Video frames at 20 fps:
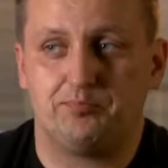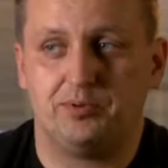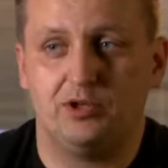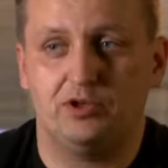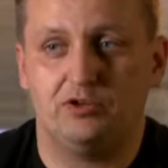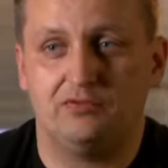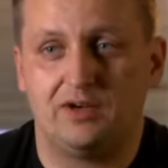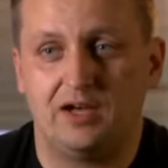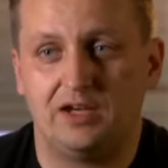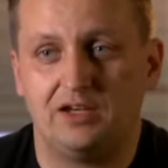to
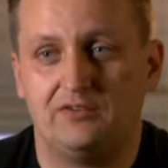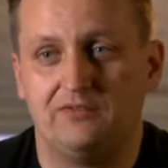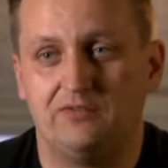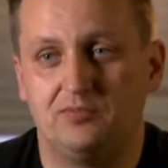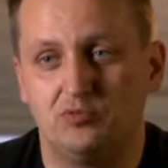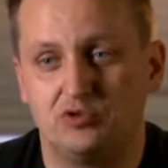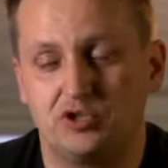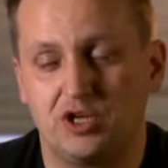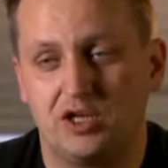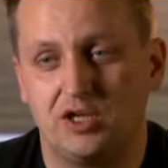pilnowanie,
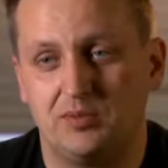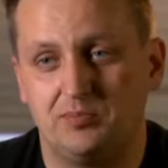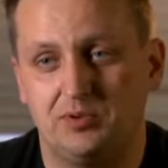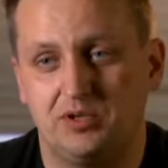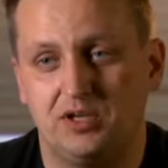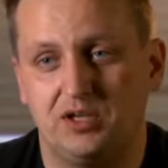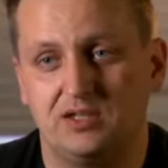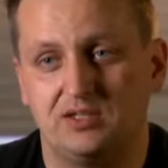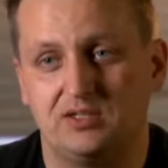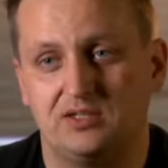wymuszanie
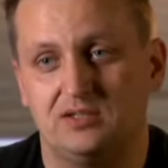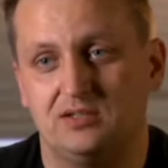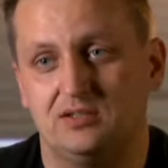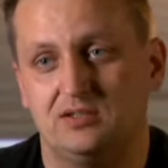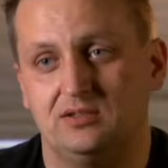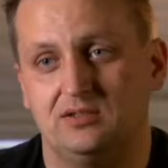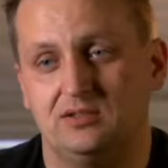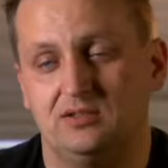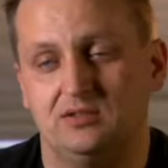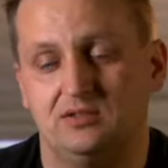pieniędzy,
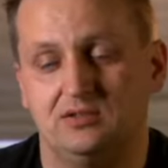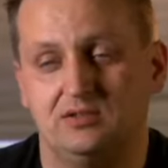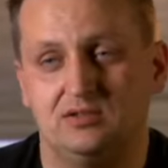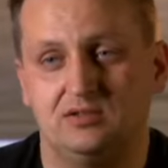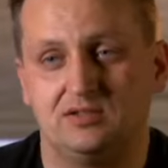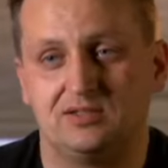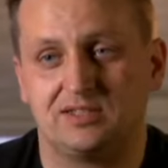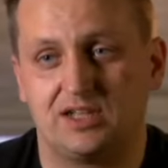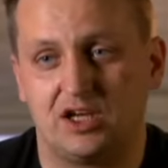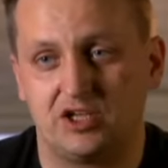
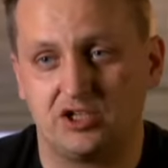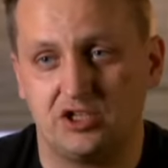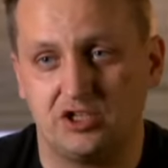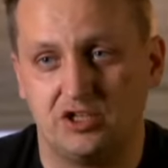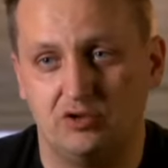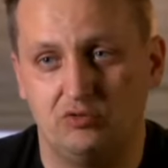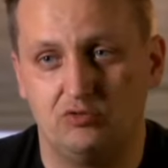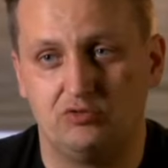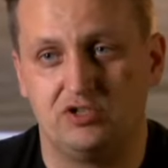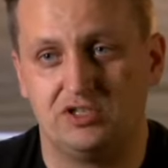yy,
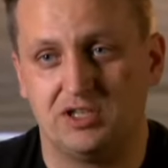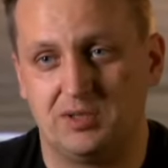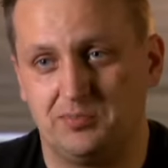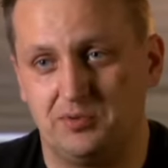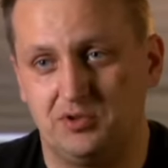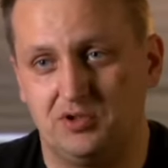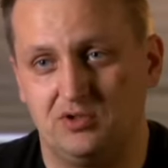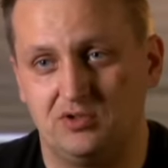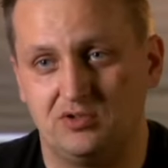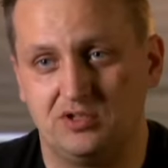straszenie ludzi za
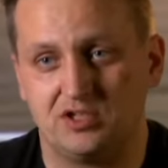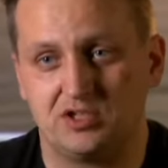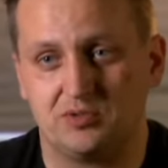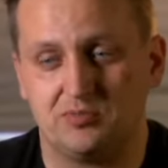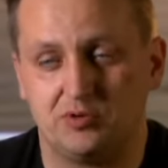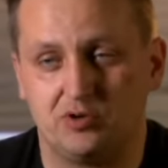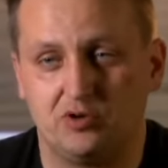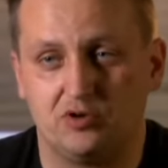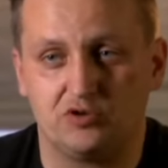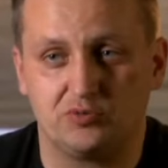pieniądze,
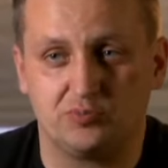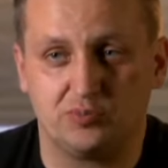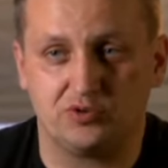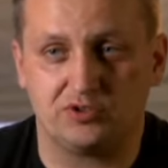żeby kogoś